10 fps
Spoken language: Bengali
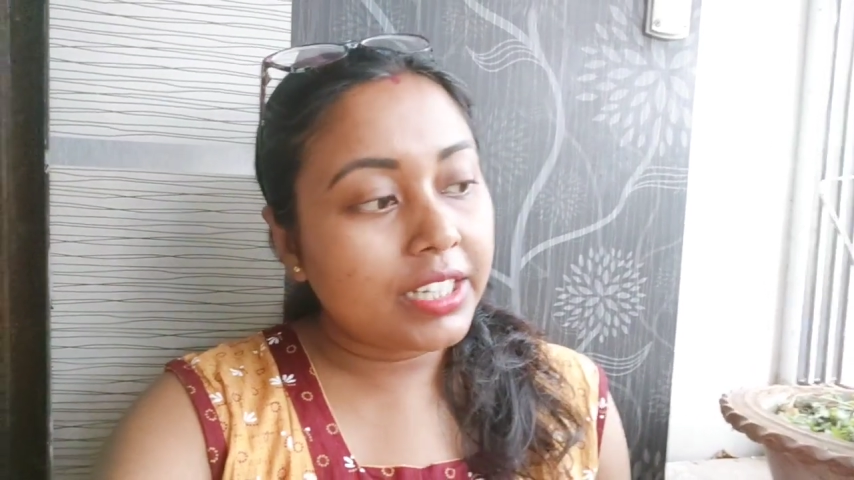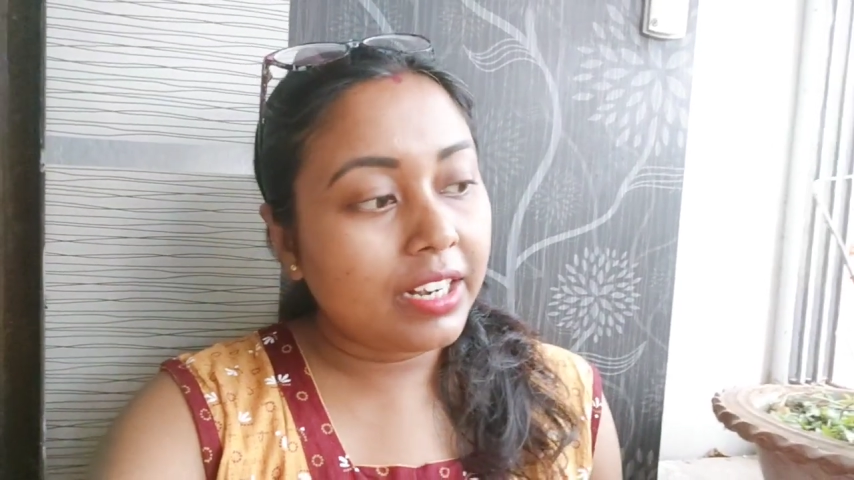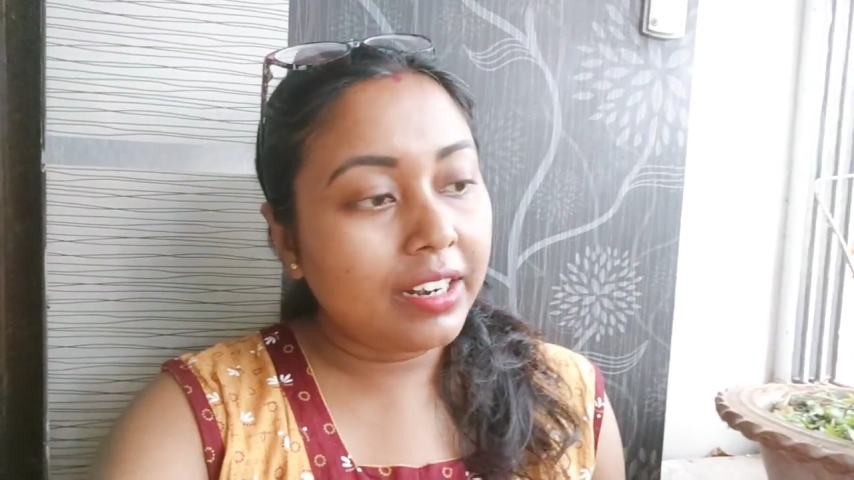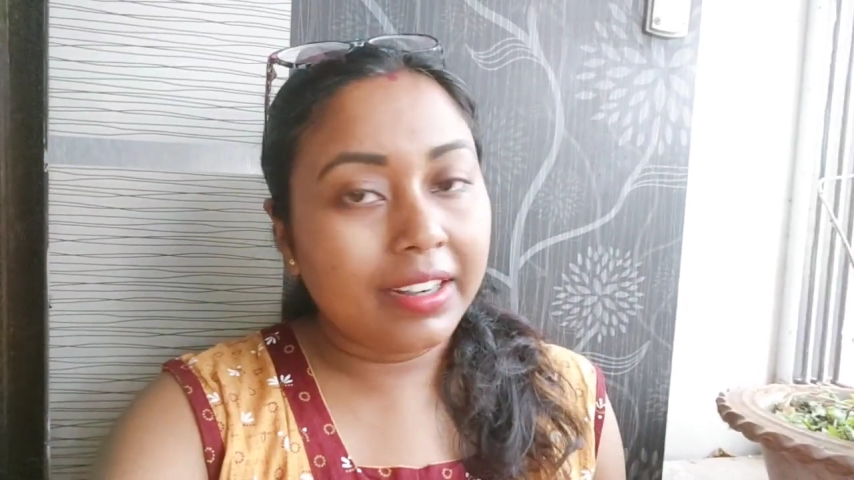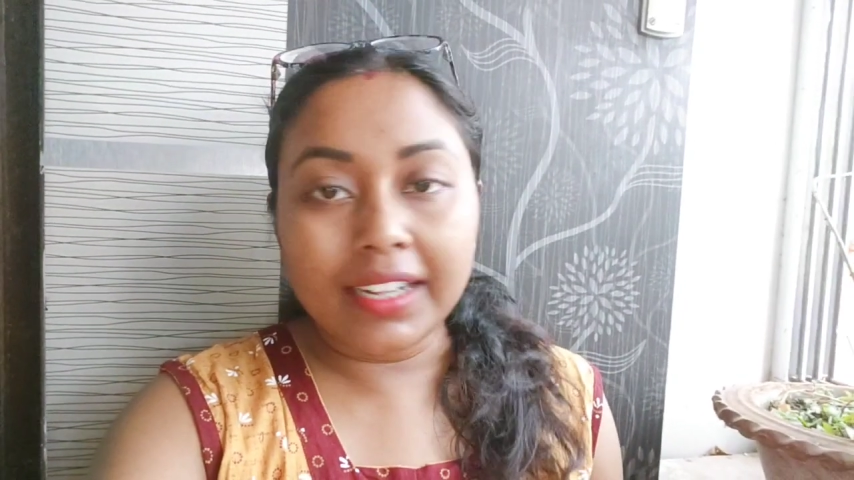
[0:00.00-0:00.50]

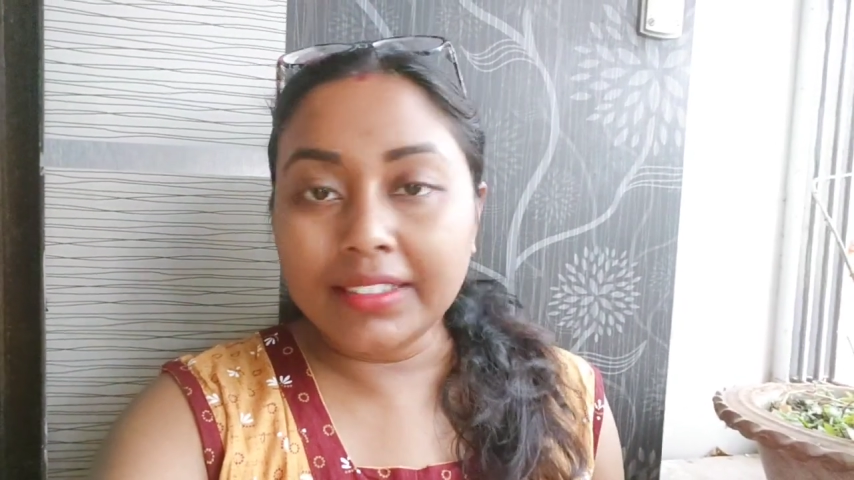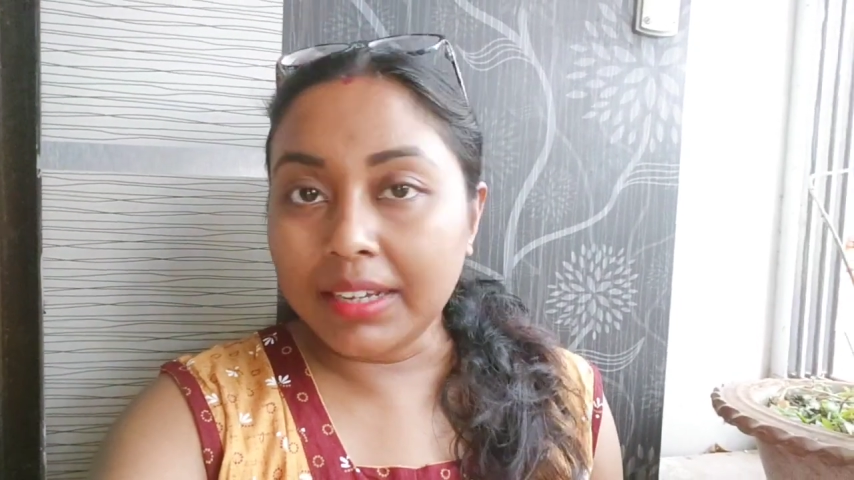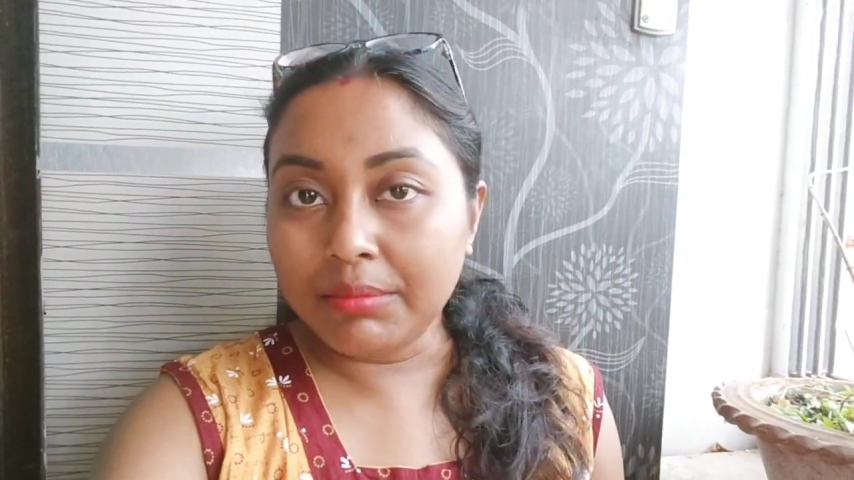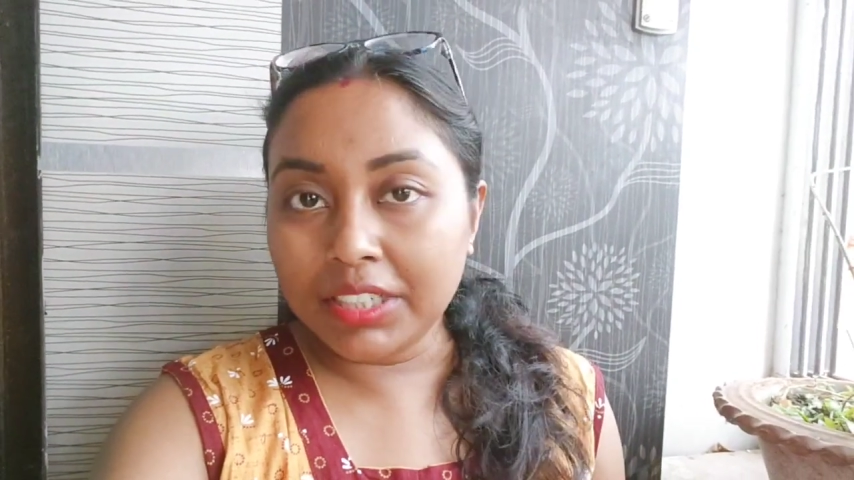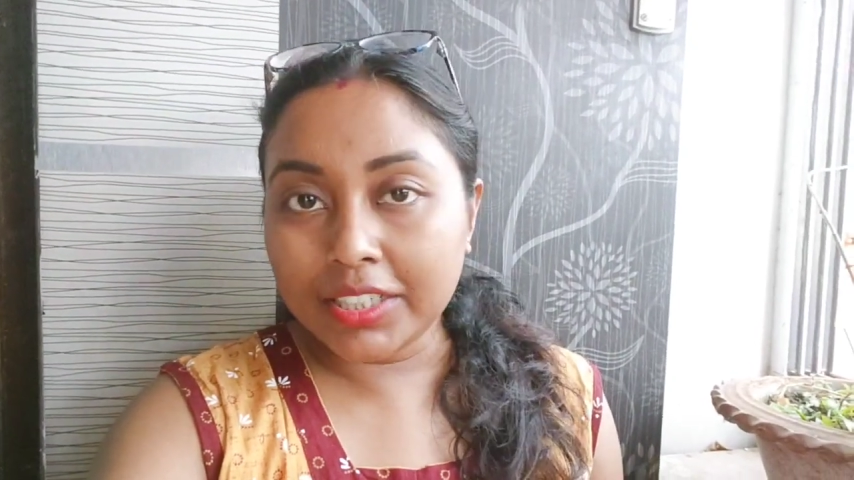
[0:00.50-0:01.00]
সারা রাত
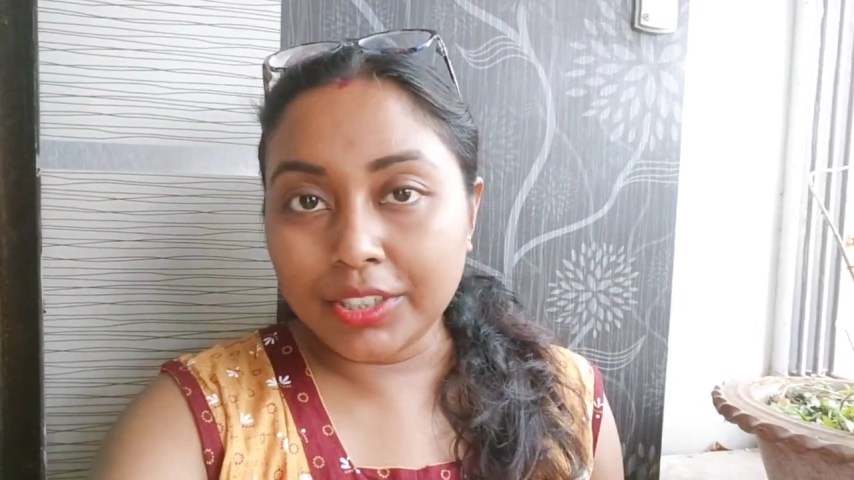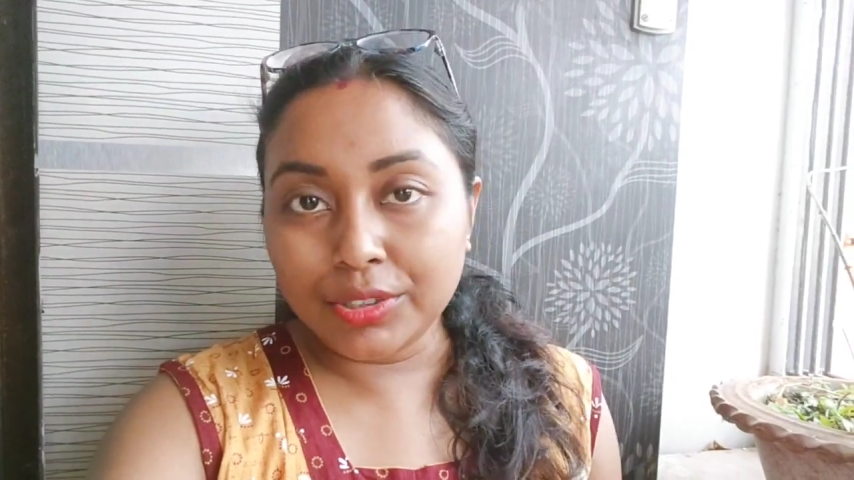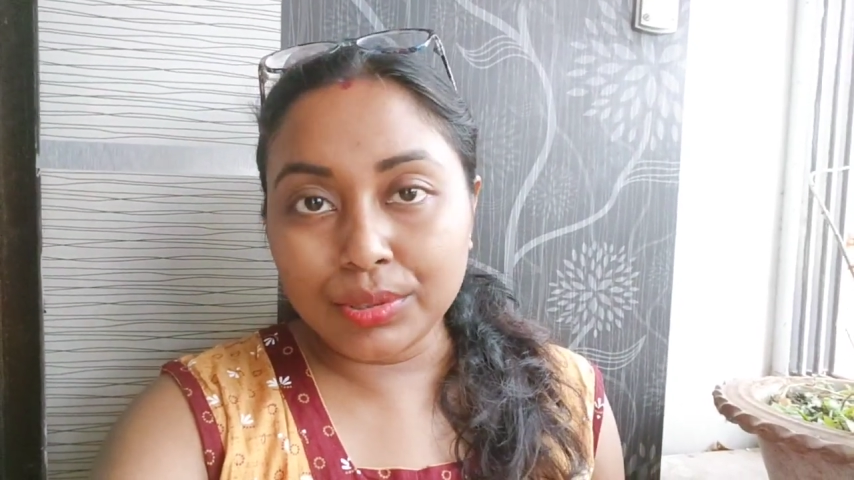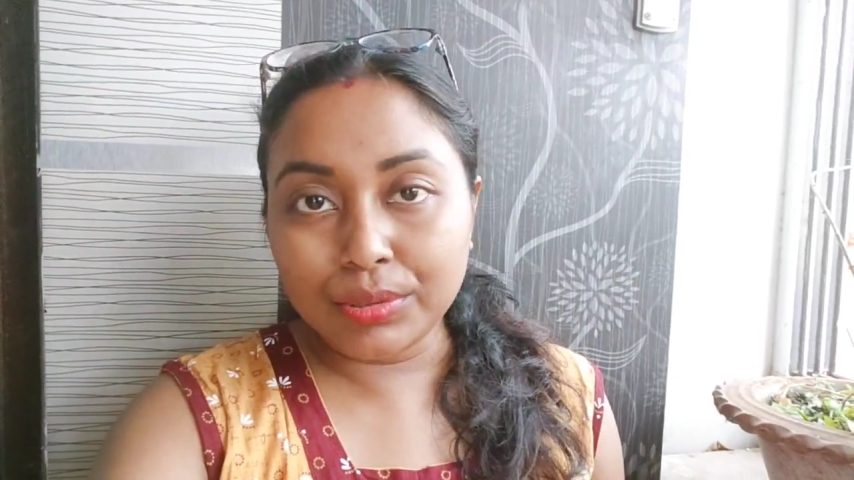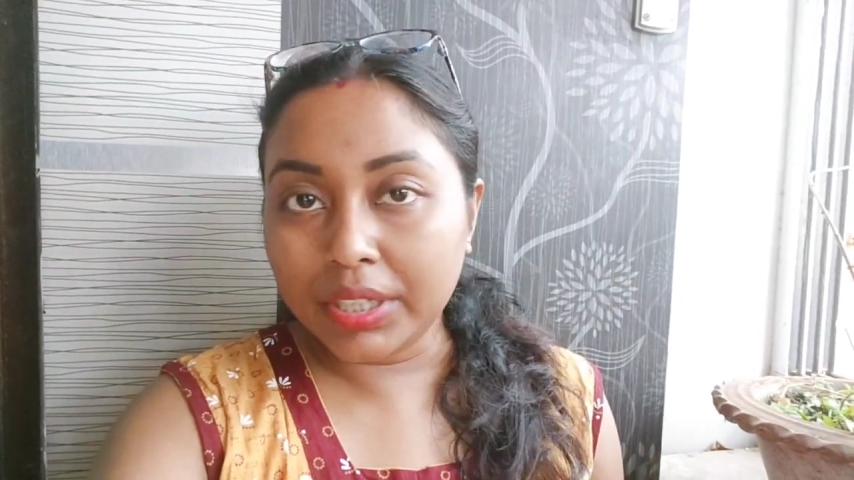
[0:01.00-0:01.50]
আমি
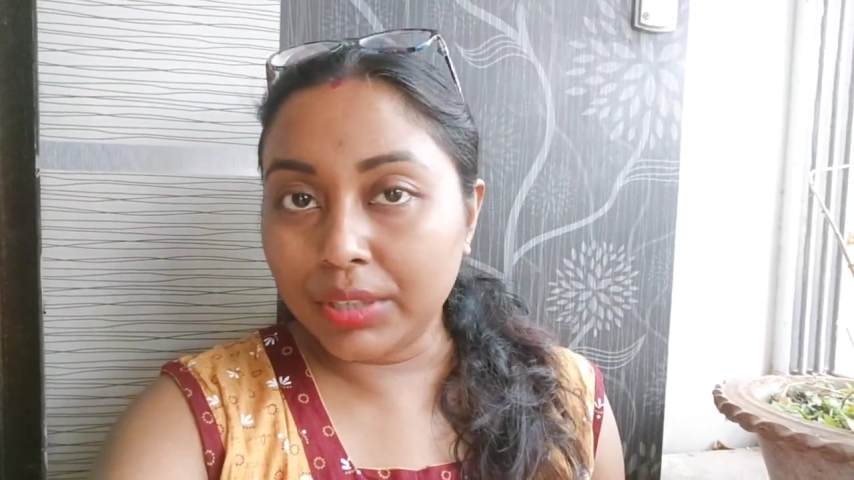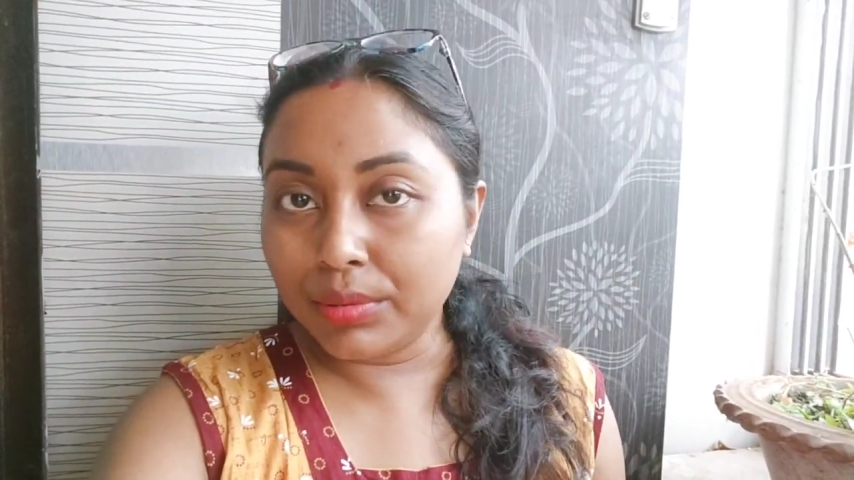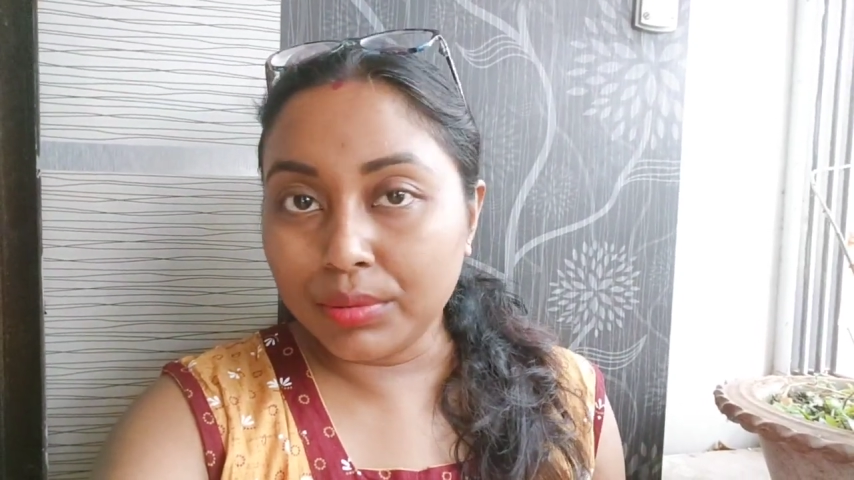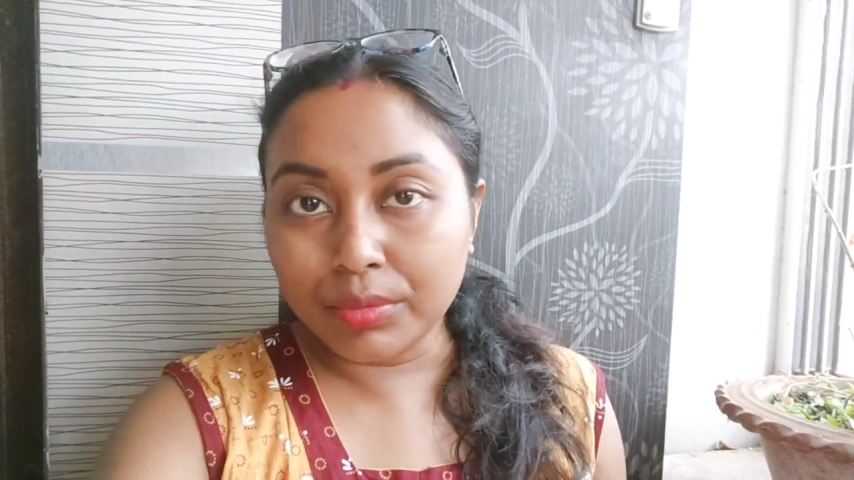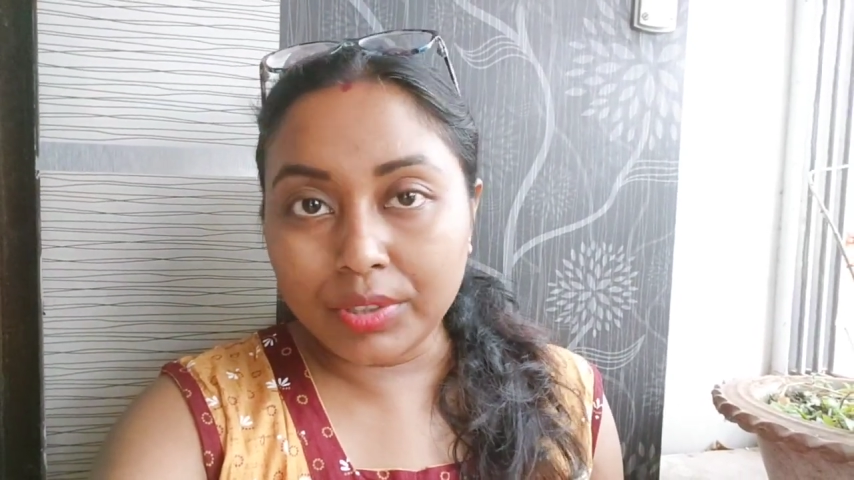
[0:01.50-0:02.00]
শান্তনু কেউ
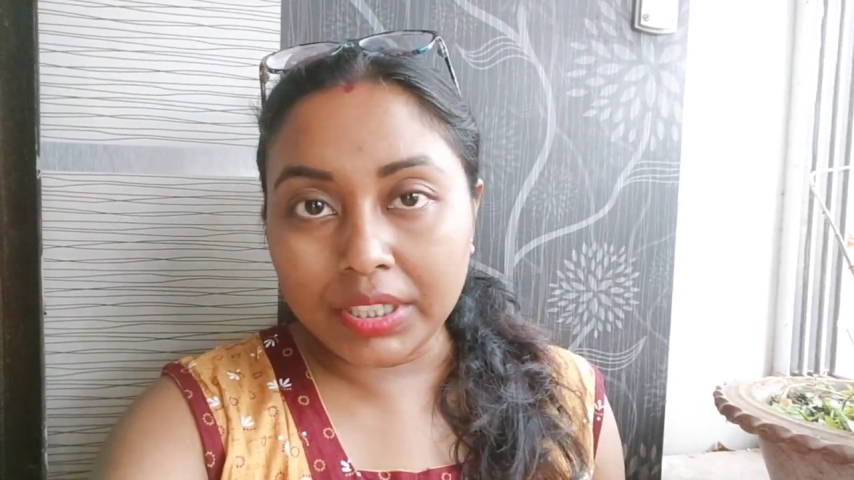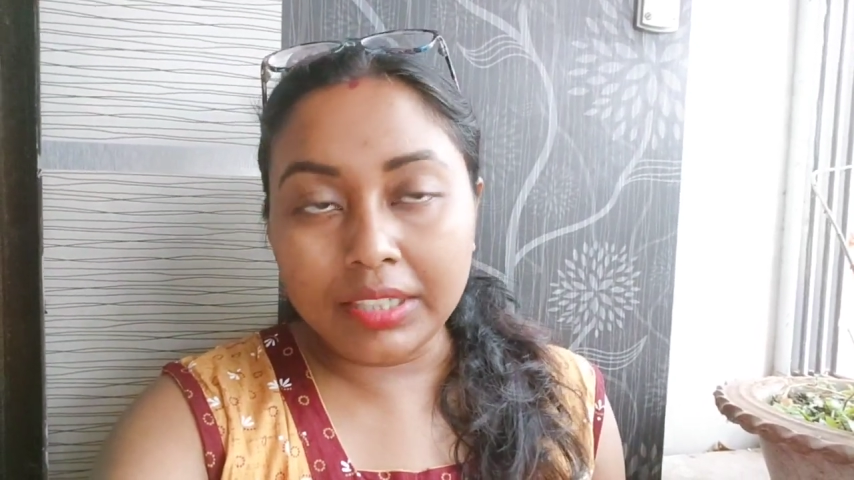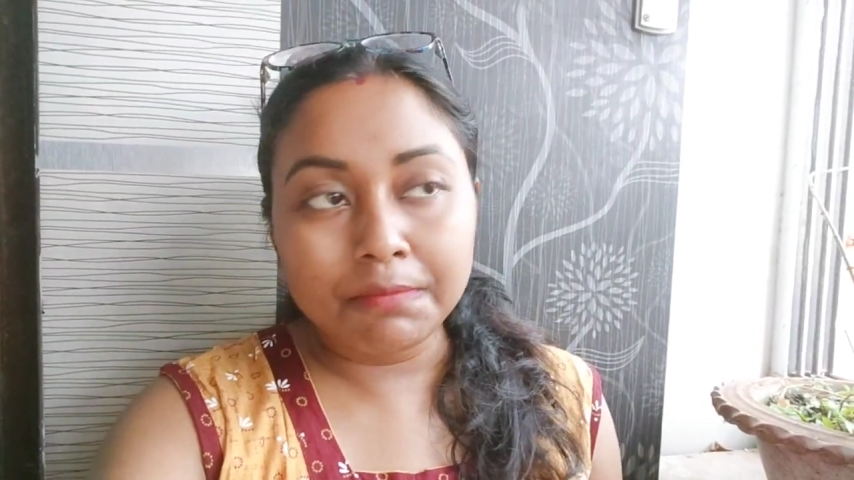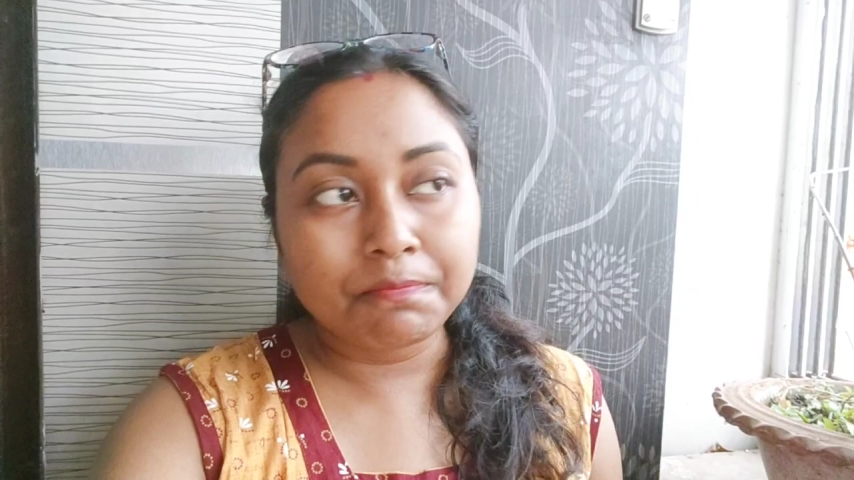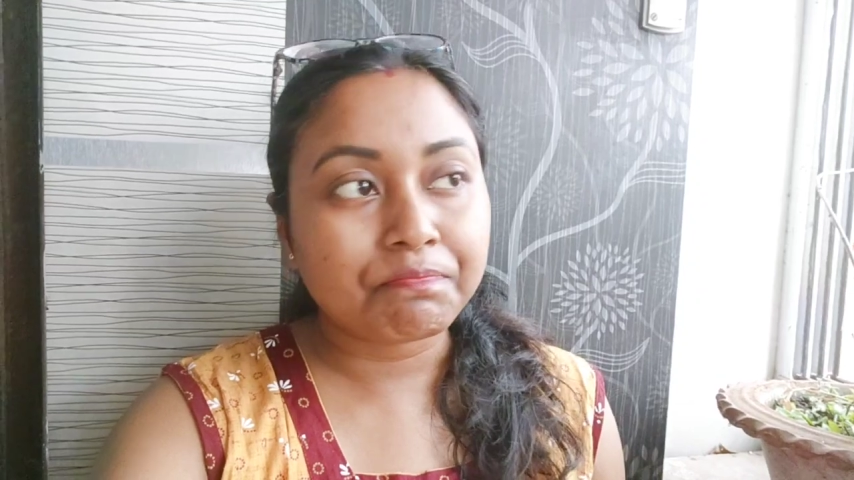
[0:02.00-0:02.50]
ঘুমোইনি